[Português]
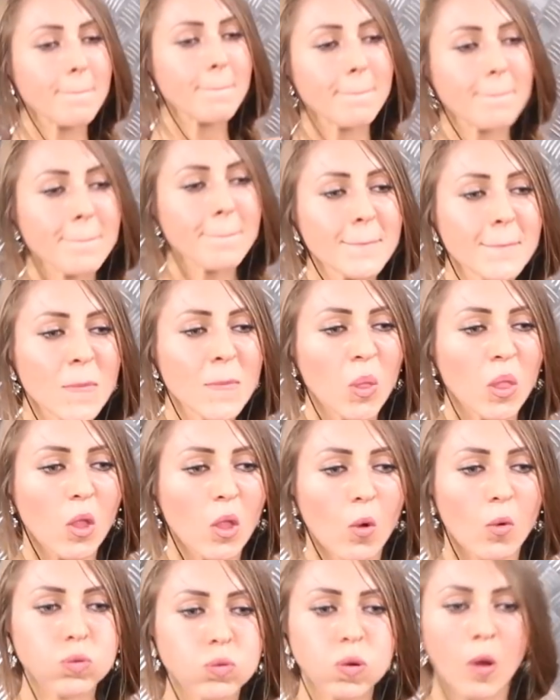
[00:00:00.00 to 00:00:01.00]
um,
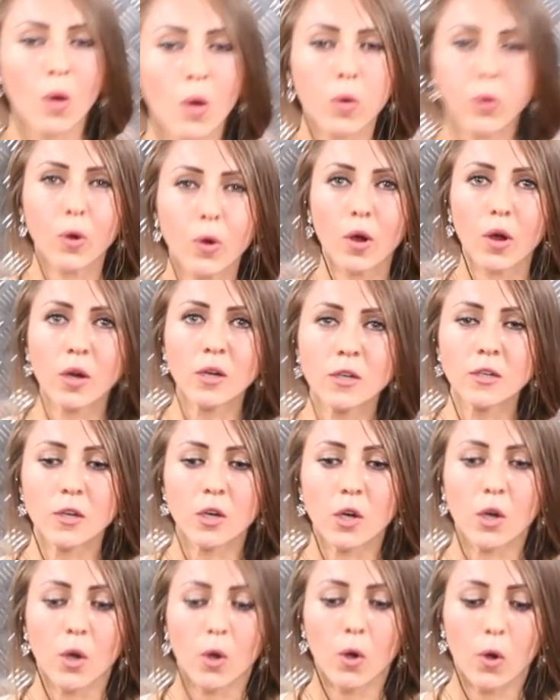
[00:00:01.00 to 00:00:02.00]
coloquei
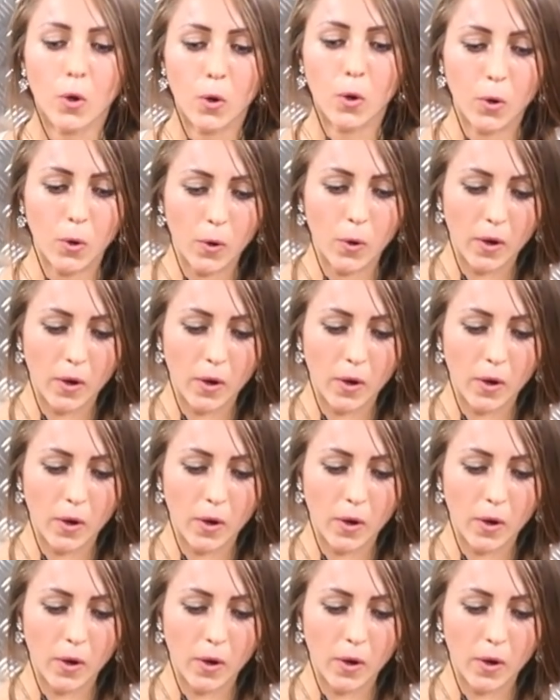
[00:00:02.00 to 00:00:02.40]
20 kg